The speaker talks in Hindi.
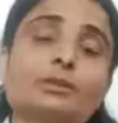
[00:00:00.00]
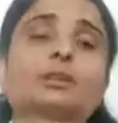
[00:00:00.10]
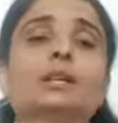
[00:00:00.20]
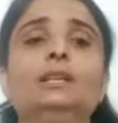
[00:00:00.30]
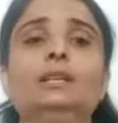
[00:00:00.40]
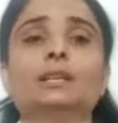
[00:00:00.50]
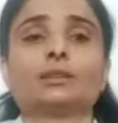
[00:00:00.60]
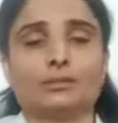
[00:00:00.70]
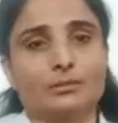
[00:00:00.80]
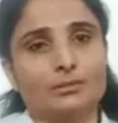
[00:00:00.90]
कई
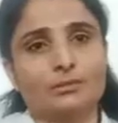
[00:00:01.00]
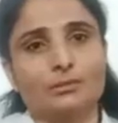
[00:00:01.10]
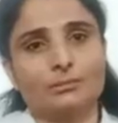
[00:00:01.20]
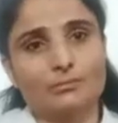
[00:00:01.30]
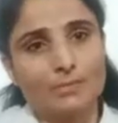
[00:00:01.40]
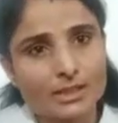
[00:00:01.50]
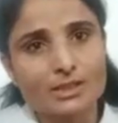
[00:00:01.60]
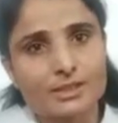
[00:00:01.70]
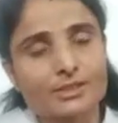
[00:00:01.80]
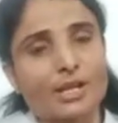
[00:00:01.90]

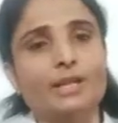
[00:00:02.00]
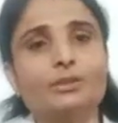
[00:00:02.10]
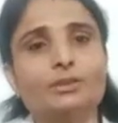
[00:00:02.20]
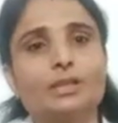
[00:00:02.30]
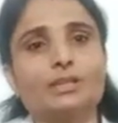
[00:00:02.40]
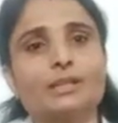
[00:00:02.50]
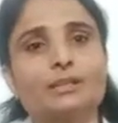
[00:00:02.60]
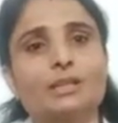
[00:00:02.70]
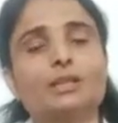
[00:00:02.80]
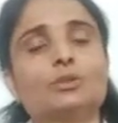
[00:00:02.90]
मसल्स टाइट होती
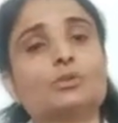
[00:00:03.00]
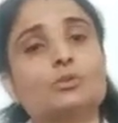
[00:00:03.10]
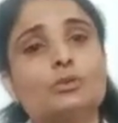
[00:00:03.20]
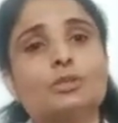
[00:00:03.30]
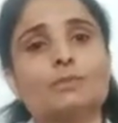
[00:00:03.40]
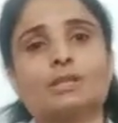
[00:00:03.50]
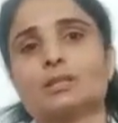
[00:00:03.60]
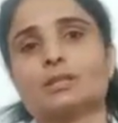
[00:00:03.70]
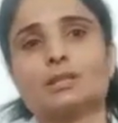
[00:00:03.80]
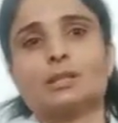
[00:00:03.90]
जाती हैं और कुछ
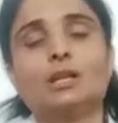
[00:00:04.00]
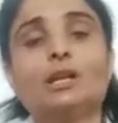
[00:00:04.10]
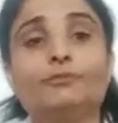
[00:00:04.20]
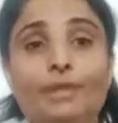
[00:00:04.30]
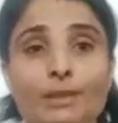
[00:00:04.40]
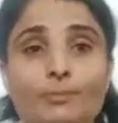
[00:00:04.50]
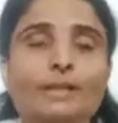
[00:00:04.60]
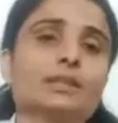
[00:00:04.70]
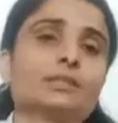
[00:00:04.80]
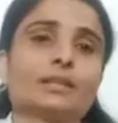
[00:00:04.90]
मसल्स वीक
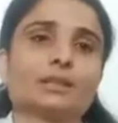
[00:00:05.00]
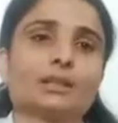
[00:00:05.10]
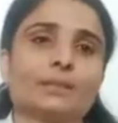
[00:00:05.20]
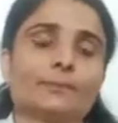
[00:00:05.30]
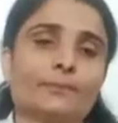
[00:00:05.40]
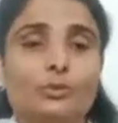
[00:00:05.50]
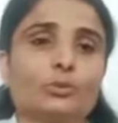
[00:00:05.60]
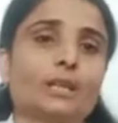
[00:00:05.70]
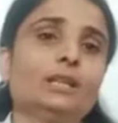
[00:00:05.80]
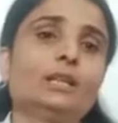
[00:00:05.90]
पड़ती जाती हैं
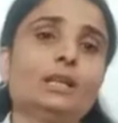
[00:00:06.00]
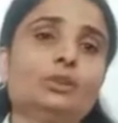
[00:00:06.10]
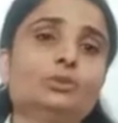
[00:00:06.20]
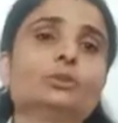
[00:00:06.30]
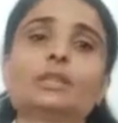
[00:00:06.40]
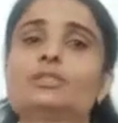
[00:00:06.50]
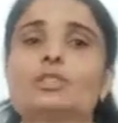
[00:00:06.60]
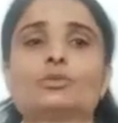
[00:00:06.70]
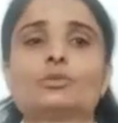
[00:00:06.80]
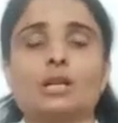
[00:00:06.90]
इन्हीं दो तीन
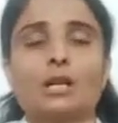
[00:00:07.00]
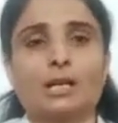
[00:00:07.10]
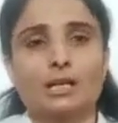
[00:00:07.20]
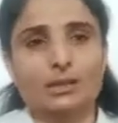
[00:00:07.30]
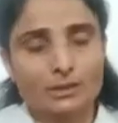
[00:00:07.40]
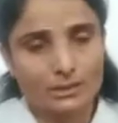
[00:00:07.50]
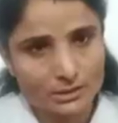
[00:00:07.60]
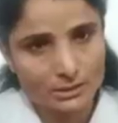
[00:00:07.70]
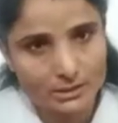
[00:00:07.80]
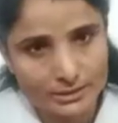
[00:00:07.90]
चीज़ों का
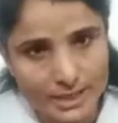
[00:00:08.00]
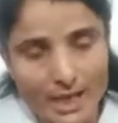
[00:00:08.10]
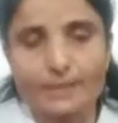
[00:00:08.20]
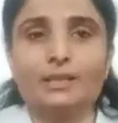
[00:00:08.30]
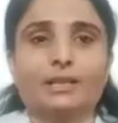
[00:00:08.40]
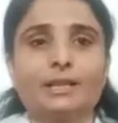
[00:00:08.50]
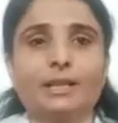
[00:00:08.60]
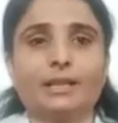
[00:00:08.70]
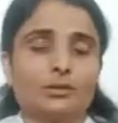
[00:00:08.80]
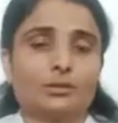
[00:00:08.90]
ध्यान रखना
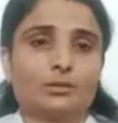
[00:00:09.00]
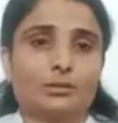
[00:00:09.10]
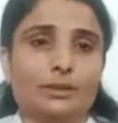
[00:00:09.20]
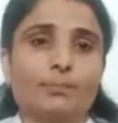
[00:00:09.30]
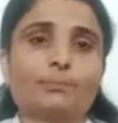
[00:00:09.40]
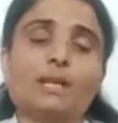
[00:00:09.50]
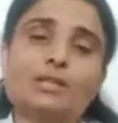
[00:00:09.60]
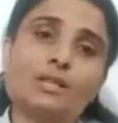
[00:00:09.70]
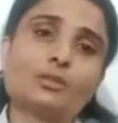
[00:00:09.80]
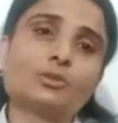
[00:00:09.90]
है कि
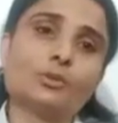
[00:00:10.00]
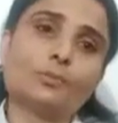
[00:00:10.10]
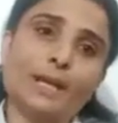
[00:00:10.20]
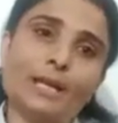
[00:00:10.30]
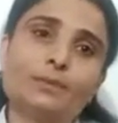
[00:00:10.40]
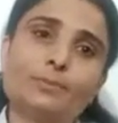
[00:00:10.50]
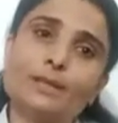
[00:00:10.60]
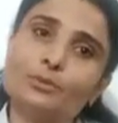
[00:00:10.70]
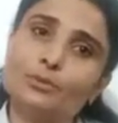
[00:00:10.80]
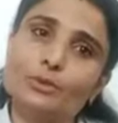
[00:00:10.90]
पेशेंट को पहली
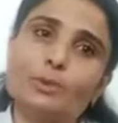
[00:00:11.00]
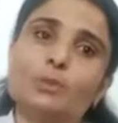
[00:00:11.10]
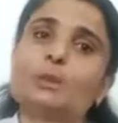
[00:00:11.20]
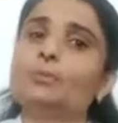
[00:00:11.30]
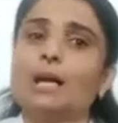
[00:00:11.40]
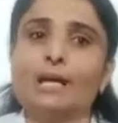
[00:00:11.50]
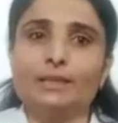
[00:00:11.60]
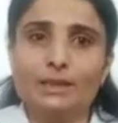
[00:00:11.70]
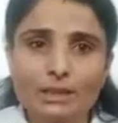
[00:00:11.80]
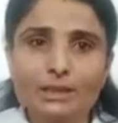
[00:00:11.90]
बात तो कोई प्रॉब्लम आने
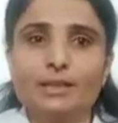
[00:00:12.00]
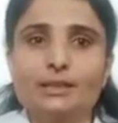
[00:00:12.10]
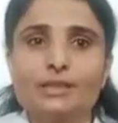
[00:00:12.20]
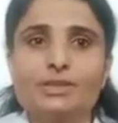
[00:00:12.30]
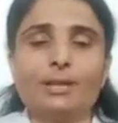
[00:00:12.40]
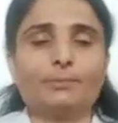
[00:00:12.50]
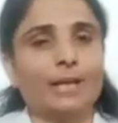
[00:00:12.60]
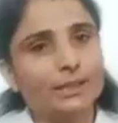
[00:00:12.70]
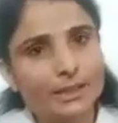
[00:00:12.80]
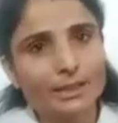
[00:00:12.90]
ही ना दी जाए
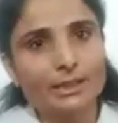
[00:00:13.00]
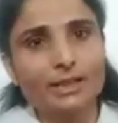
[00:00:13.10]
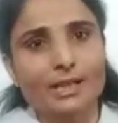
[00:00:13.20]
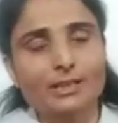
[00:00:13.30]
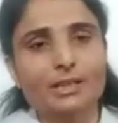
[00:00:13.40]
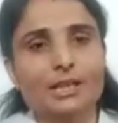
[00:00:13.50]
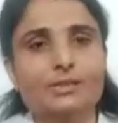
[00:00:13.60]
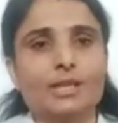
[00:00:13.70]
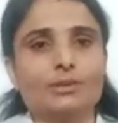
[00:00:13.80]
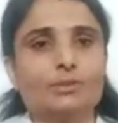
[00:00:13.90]
पहले ही ध्यान रखा
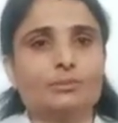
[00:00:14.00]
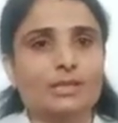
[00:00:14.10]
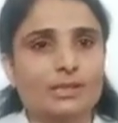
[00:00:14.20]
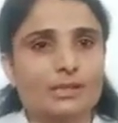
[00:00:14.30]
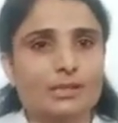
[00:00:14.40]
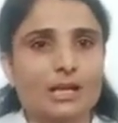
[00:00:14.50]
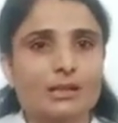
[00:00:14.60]
जाए उन मसल्स का